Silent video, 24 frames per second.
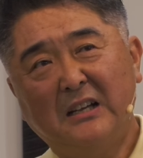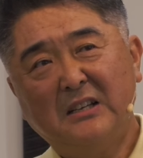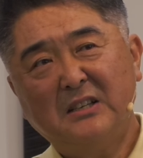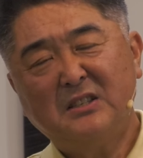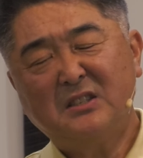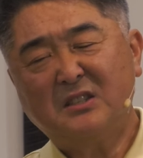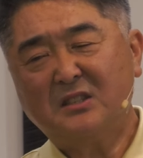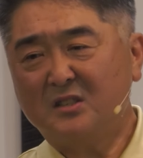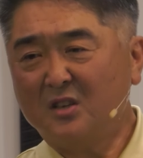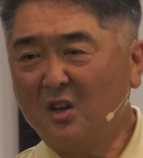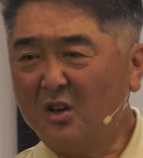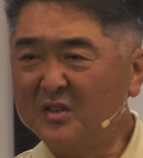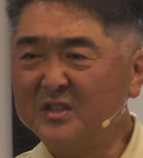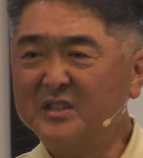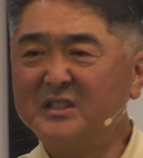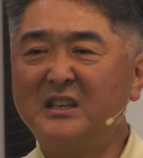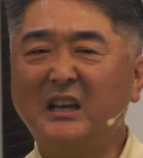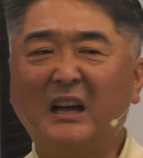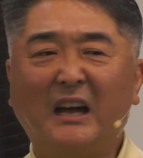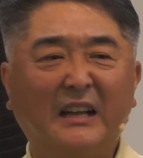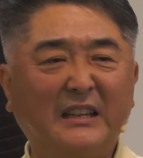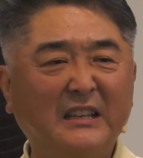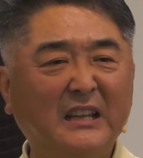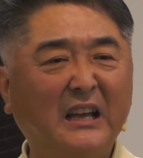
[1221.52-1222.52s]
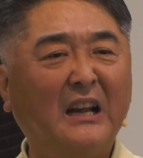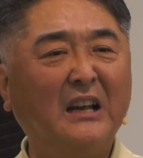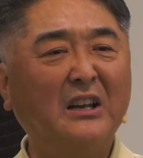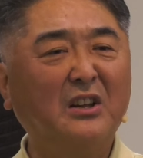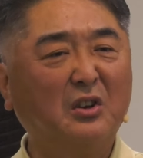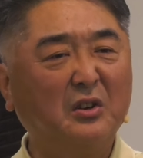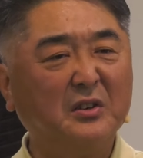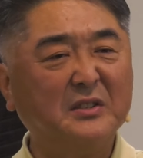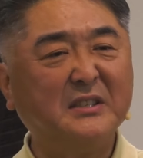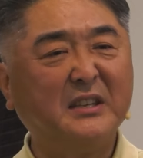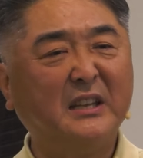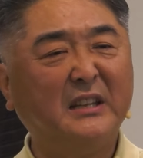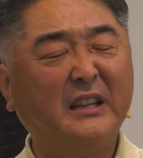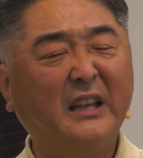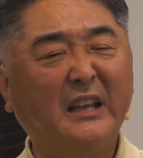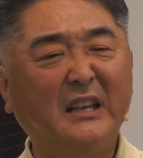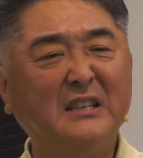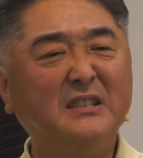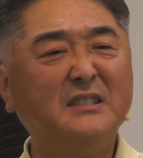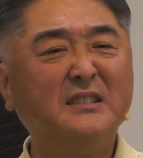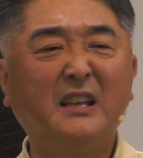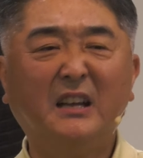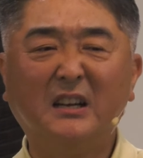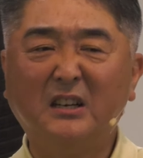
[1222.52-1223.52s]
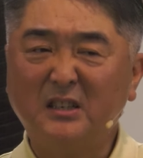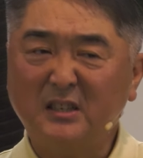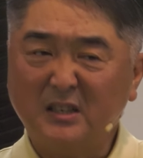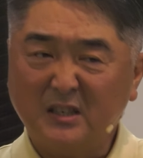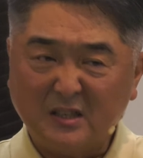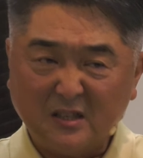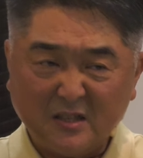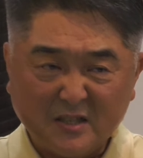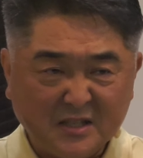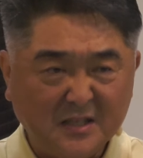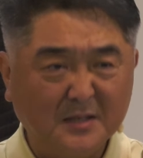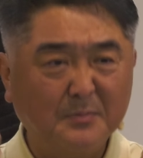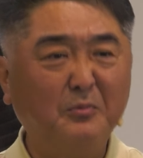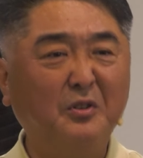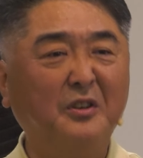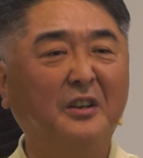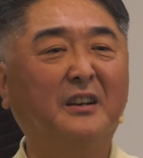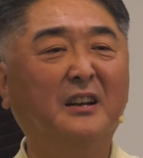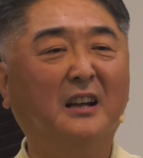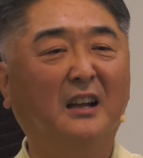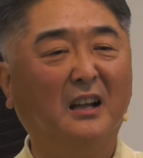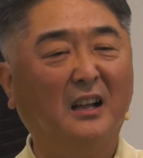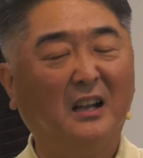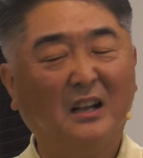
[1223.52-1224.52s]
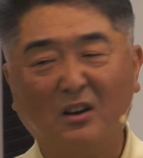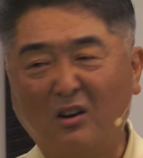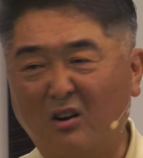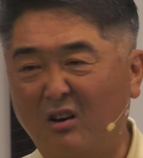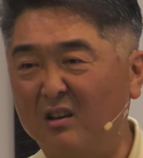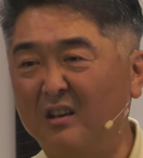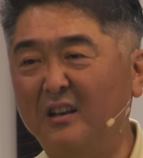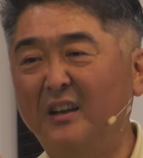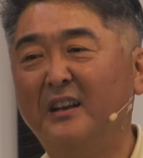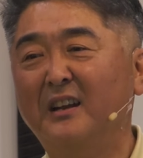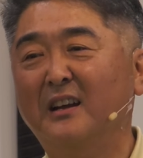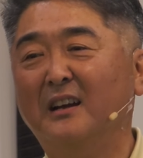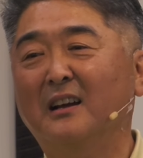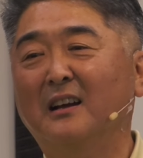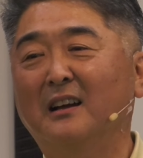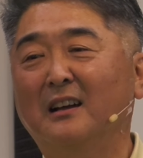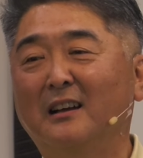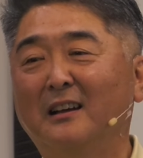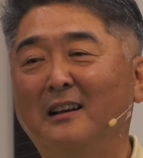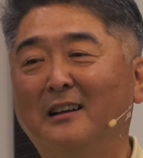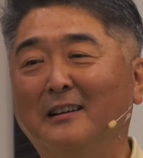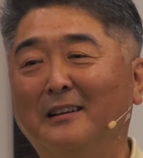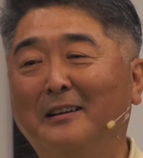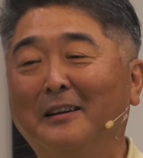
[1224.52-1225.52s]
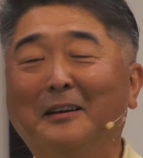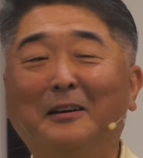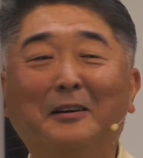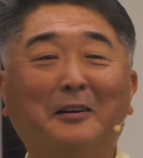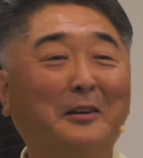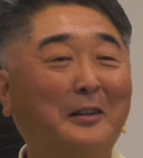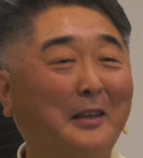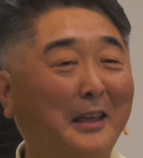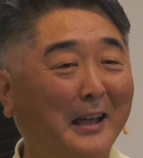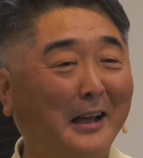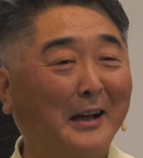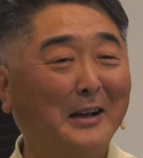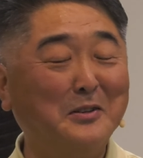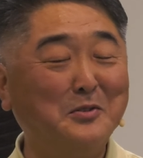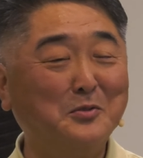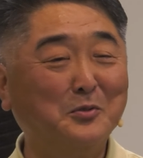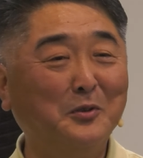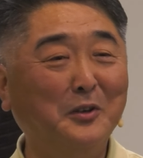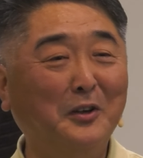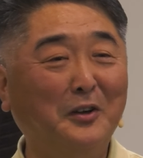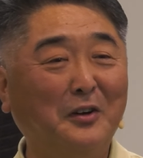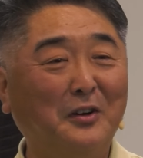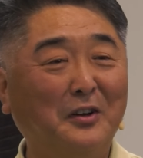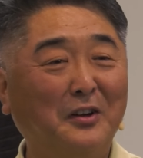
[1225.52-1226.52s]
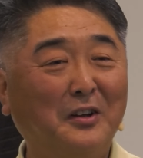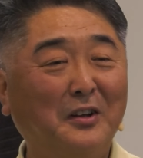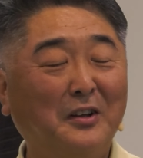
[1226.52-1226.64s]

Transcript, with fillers: 썩지 아니할 것에 내 인생을 심으리라 걸리라 그렇게 해가지고요